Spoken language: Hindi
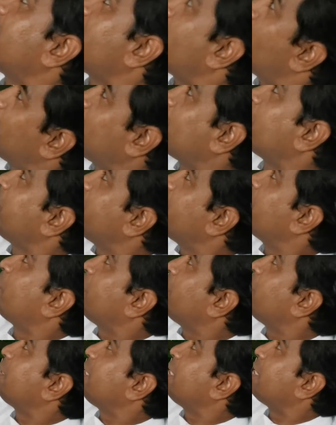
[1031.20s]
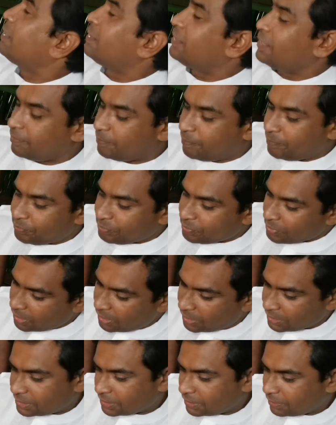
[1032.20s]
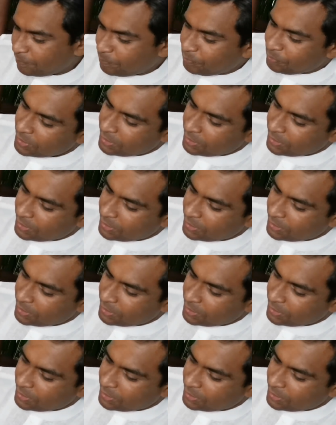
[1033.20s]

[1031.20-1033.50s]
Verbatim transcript: था यहाँ पे चटनी डिफरेंट दिया था अच्छा